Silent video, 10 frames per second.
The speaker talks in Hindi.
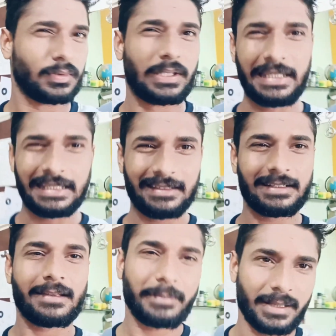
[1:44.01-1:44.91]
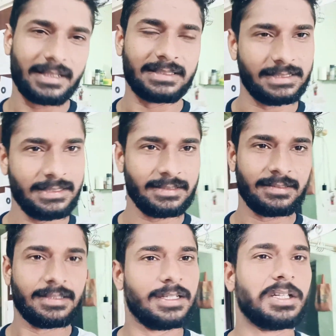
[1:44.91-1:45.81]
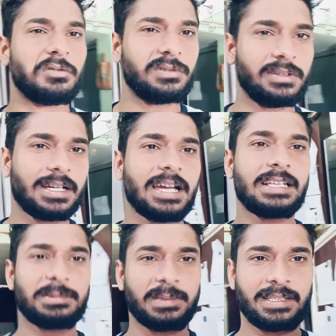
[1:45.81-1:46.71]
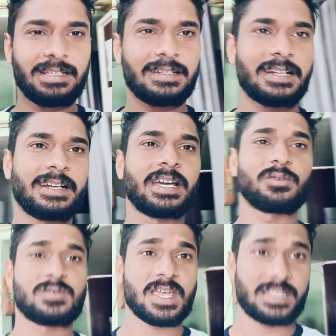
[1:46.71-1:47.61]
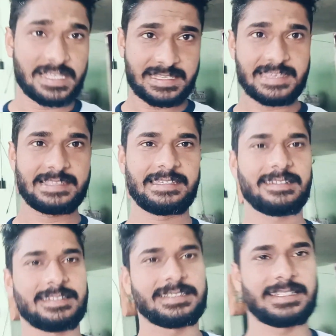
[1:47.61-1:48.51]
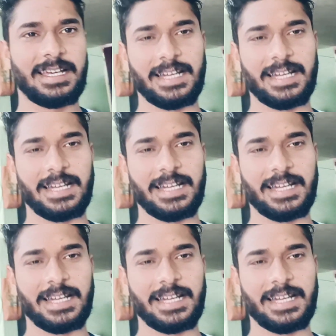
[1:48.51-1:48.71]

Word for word: ठीक लग रहा है पहले से उतना खास भी नहीं लग रहा ना कुछ ज़्यादा चेंज ही नज़र आ